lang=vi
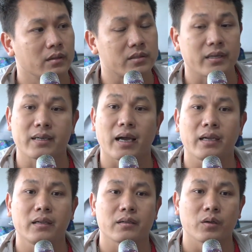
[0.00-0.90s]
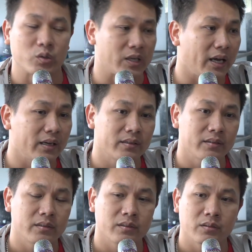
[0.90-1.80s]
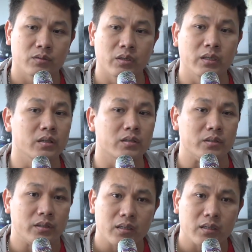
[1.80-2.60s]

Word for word: tranh cãi nổ ra tôi lấy đơn cử